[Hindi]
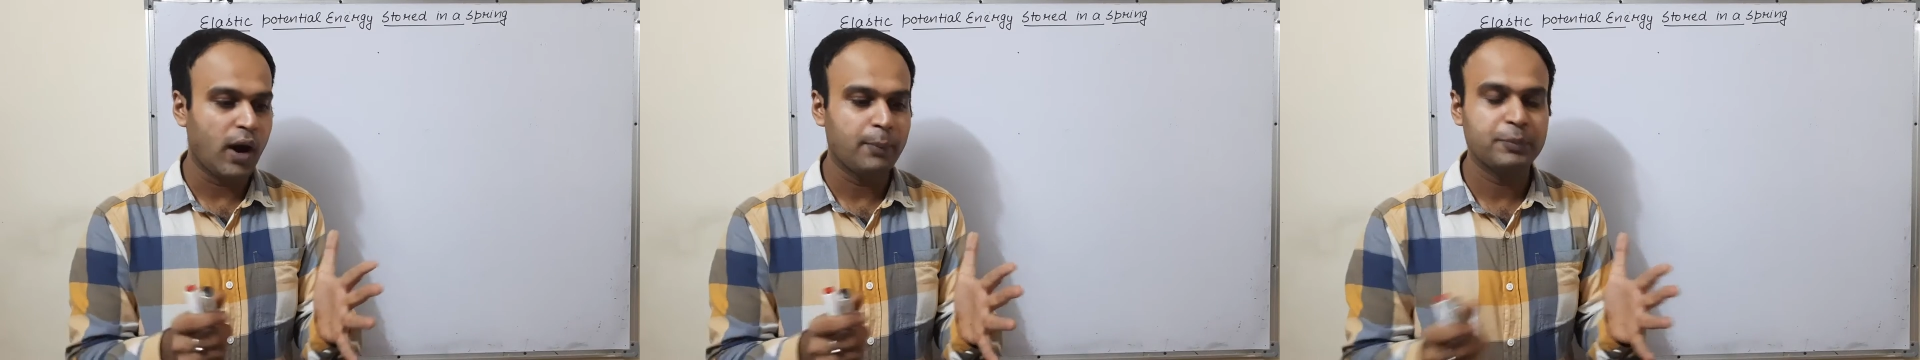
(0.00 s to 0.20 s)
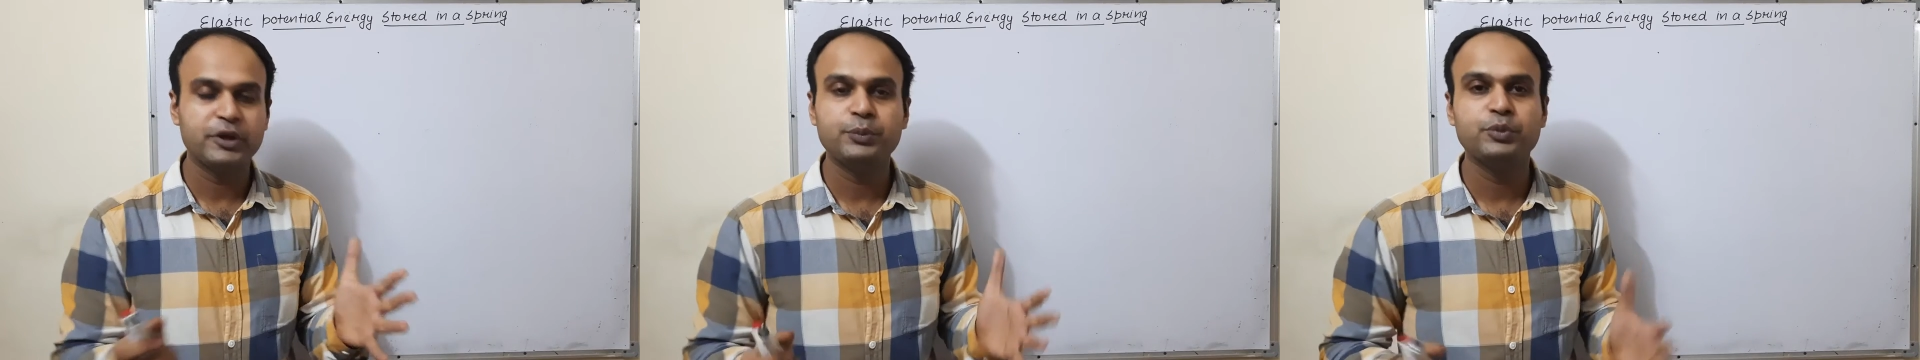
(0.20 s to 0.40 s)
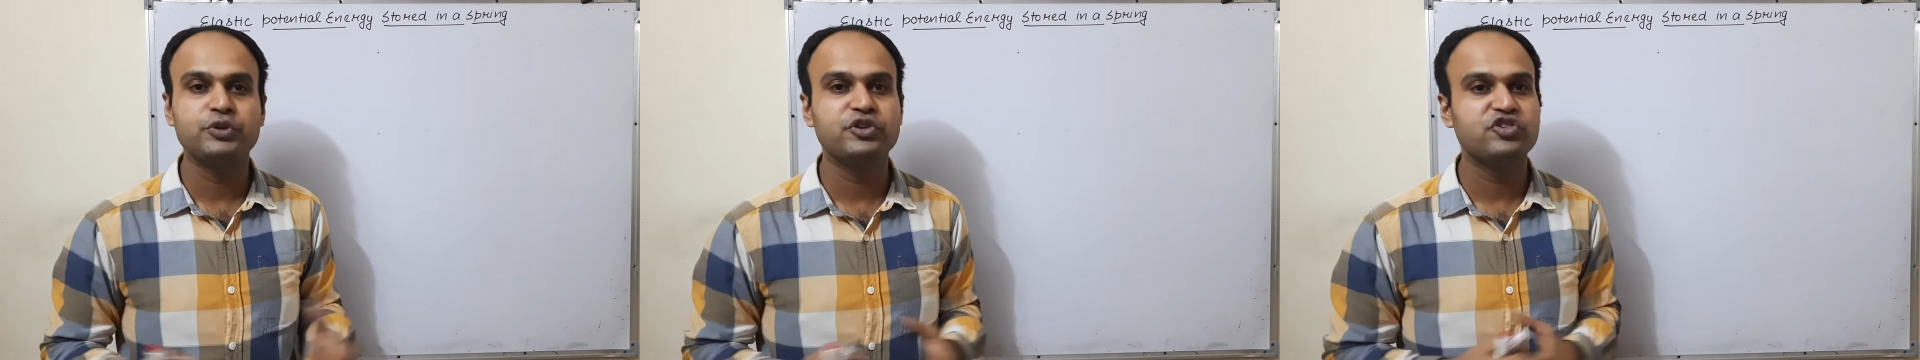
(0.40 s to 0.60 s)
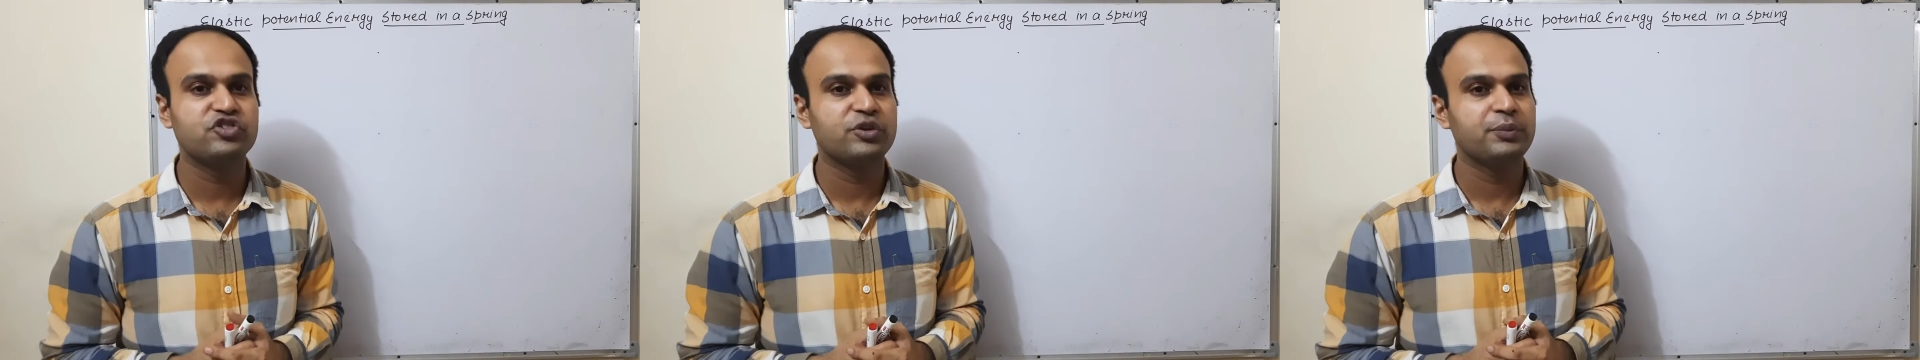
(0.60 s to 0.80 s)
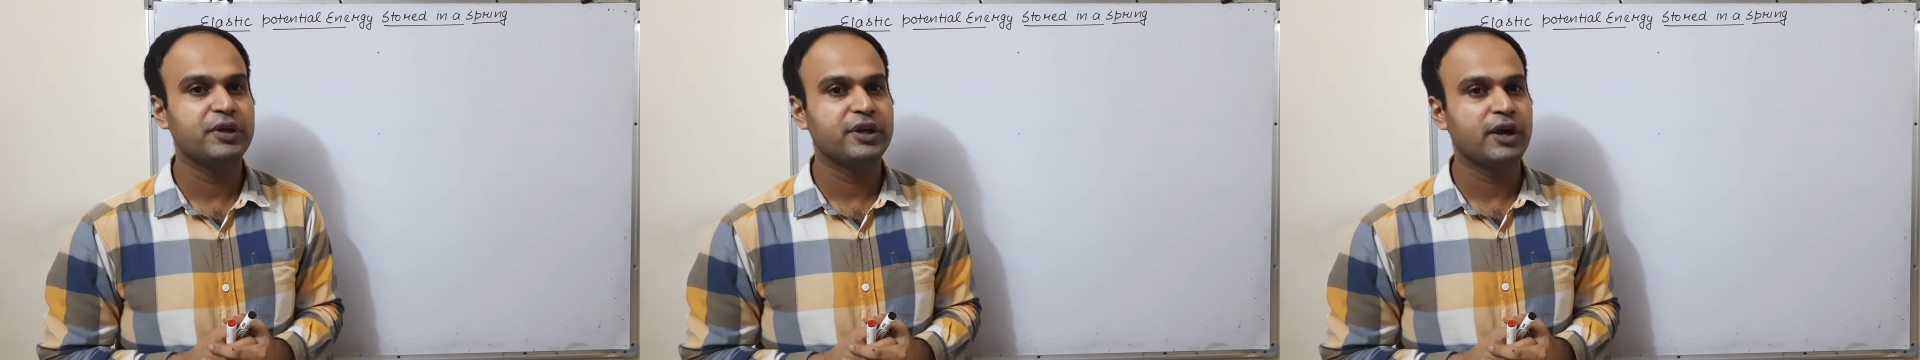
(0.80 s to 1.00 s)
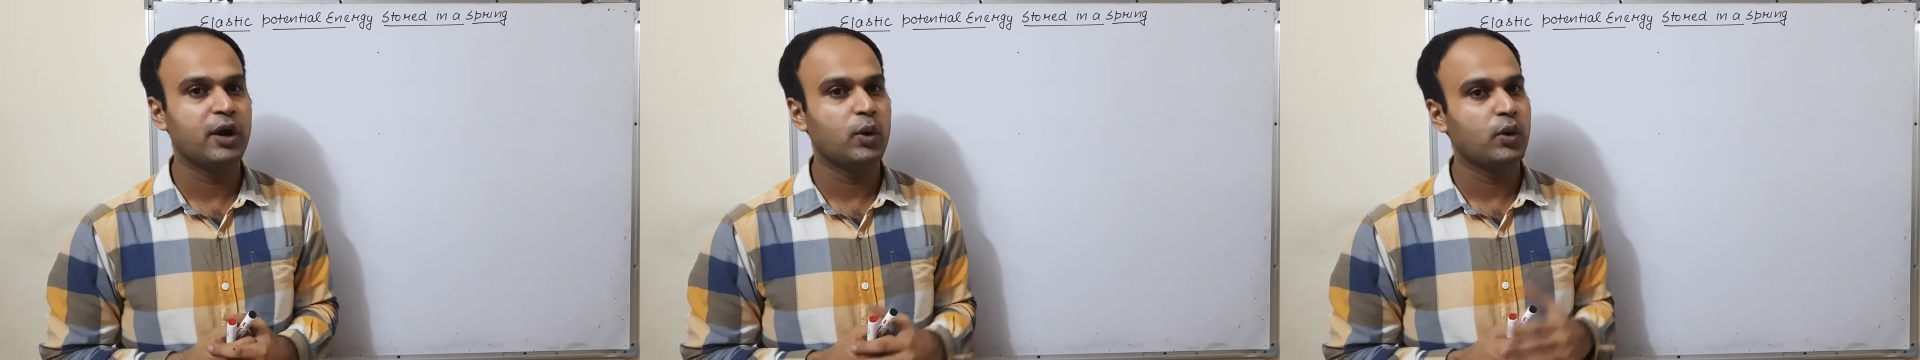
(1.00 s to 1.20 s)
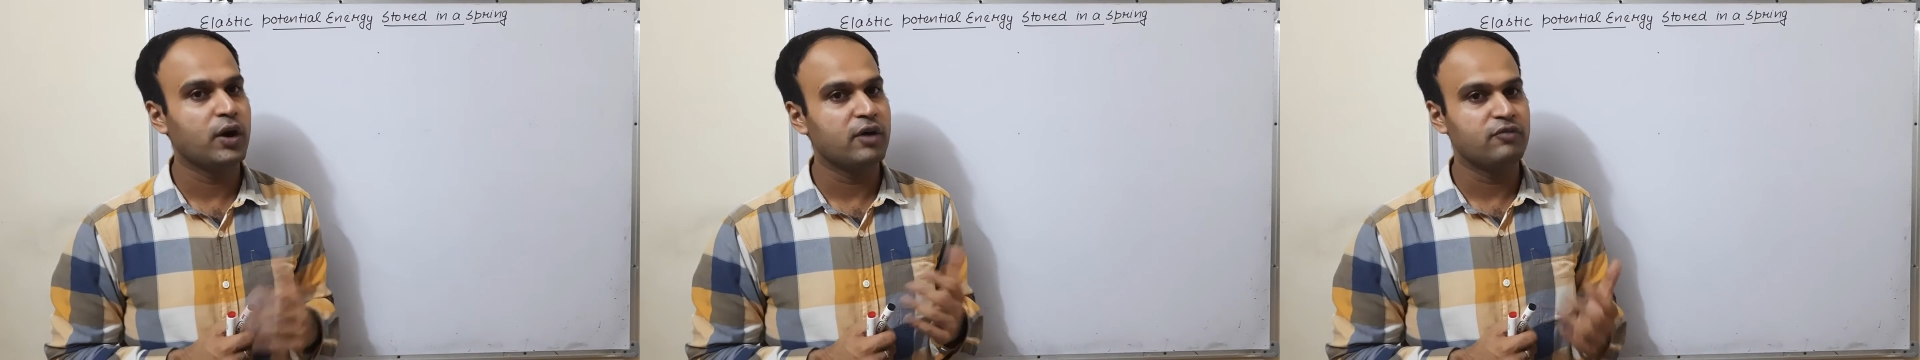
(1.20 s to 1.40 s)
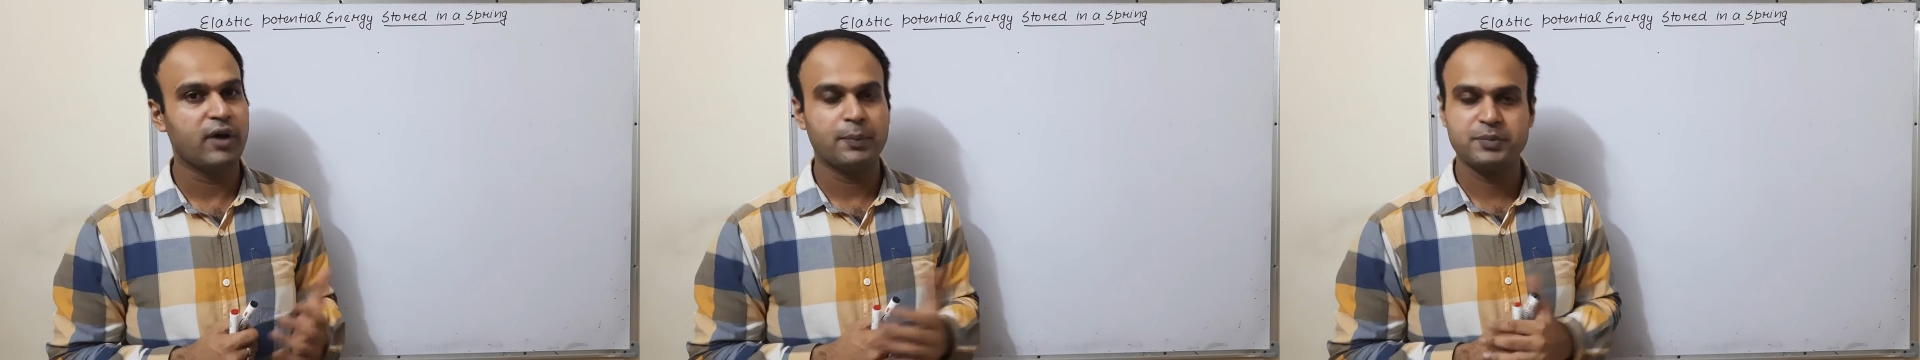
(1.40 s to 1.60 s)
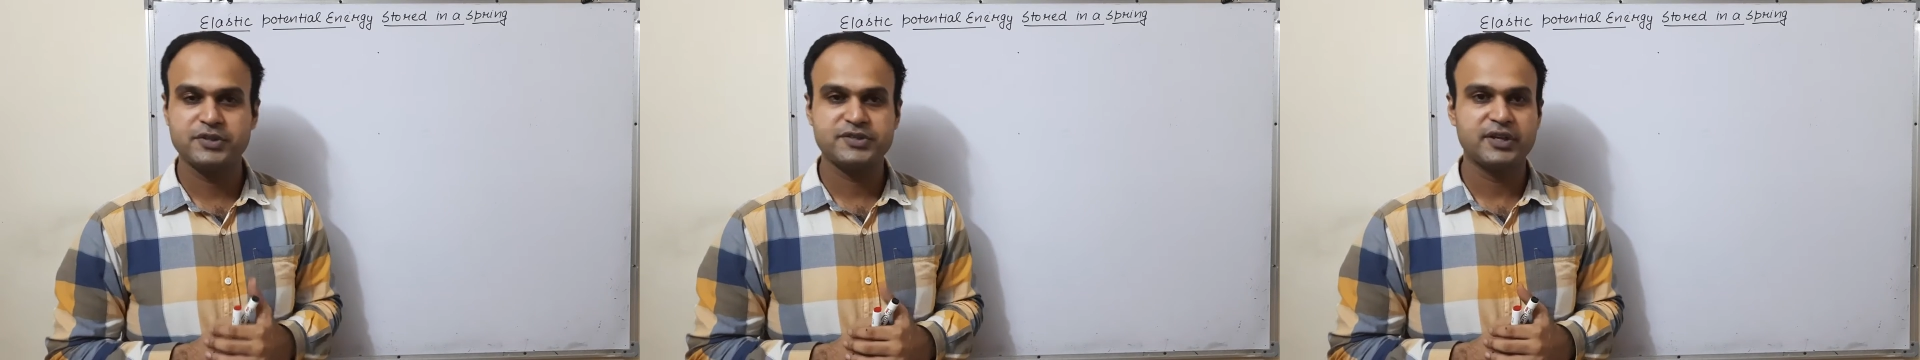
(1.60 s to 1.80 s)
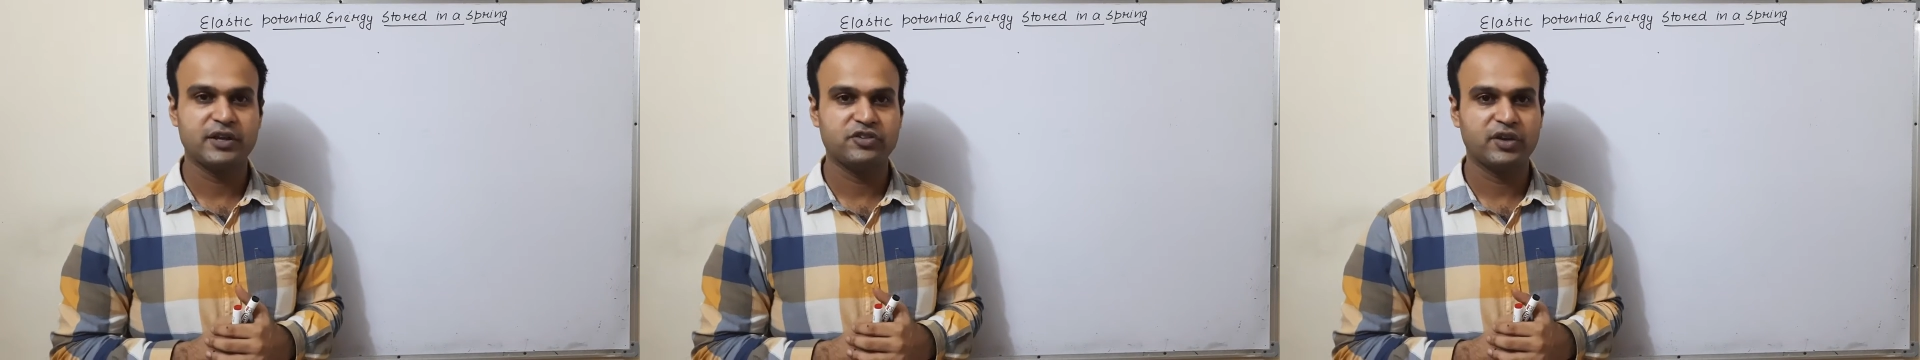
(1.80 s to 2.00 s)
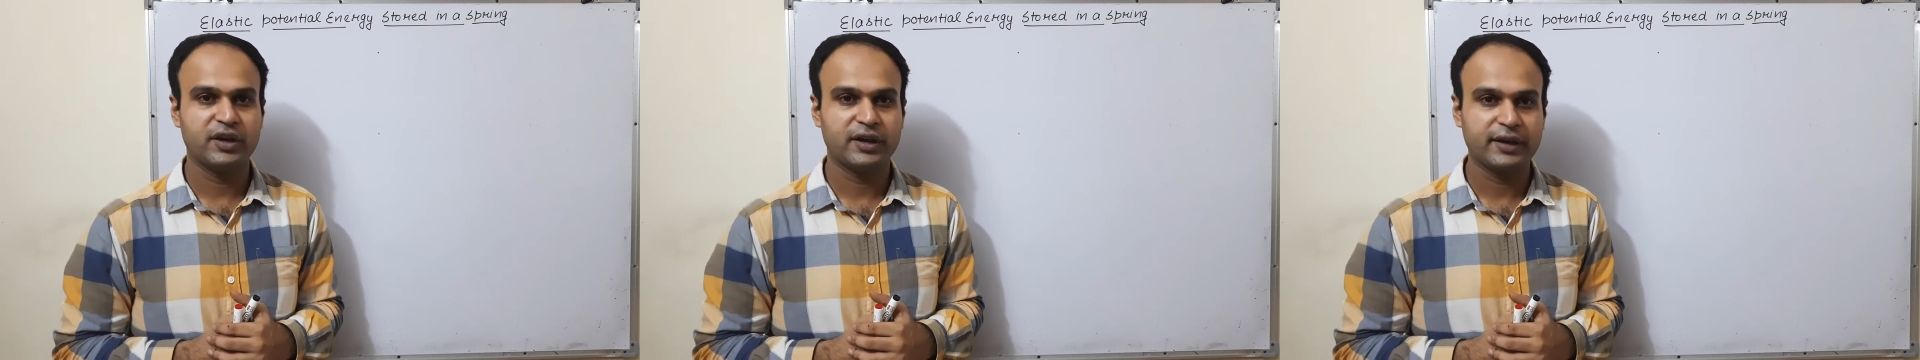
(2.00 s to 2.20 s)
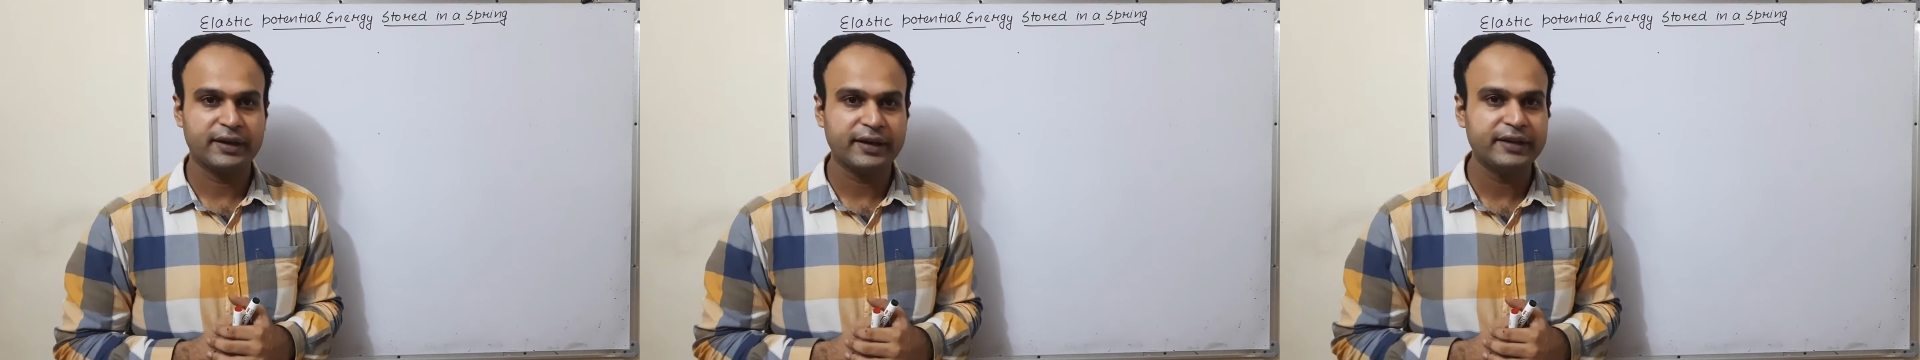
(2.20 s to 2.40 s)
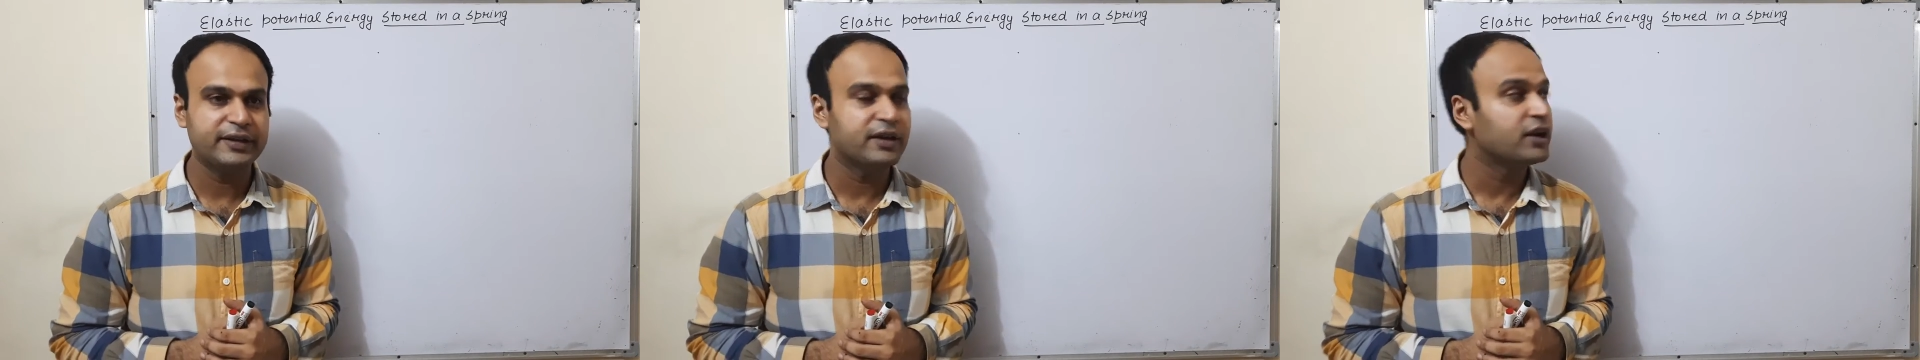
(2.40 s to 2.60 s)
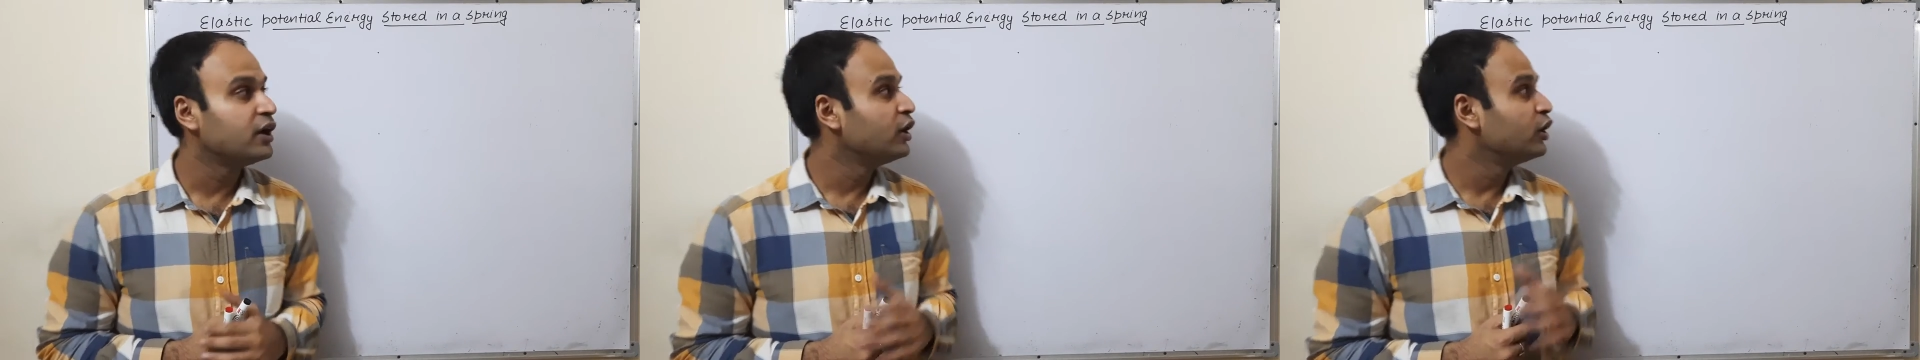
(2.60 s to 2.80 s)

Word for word: अपनी पोजिशन में क्या होगा वापिस आ जाएगा क्लियर